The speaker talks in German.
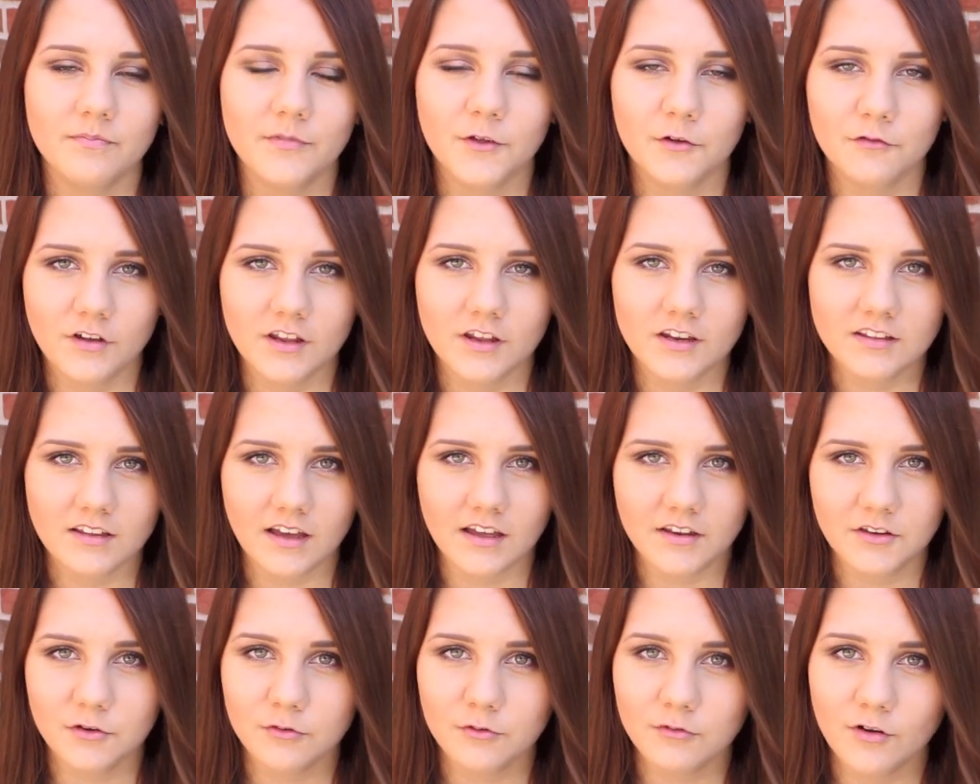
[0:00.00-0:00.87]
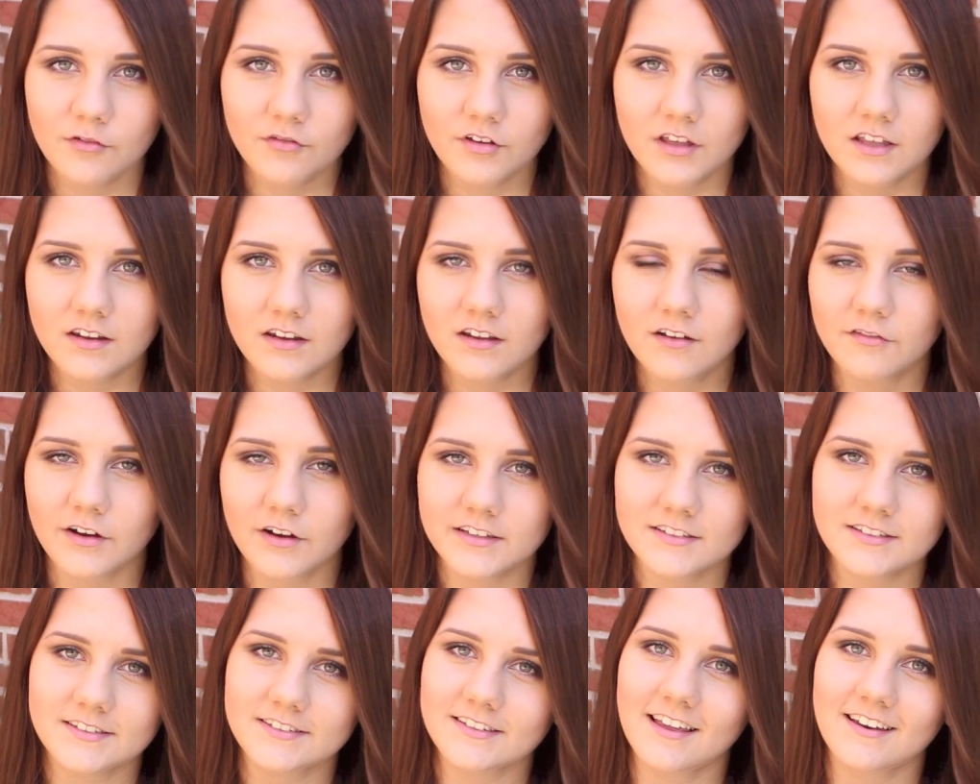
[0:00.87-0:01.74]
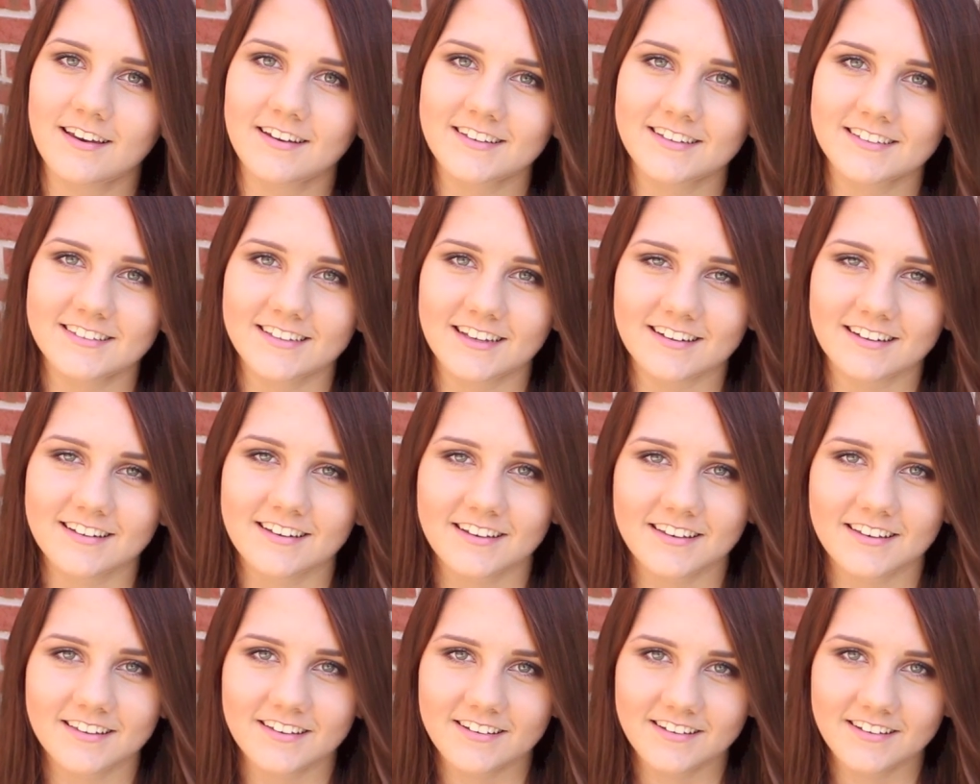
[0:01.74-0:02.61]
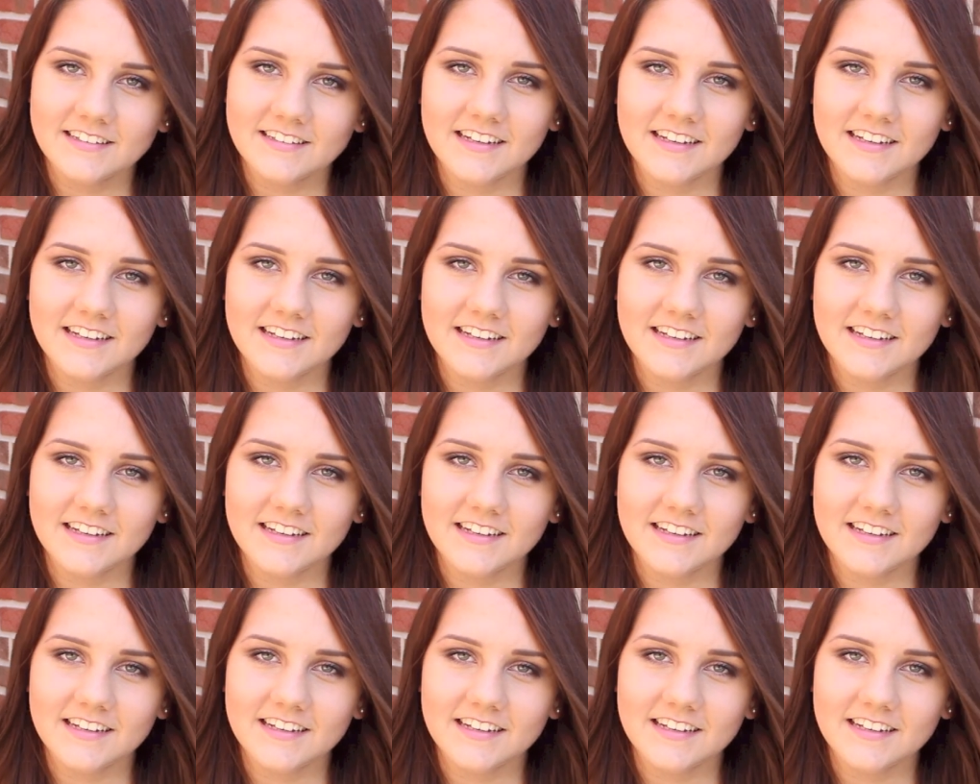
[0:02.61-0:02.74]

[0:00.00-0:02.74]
Und wenn ich ein Junge wäre, weiß ich es ehrlich gesagt nicht.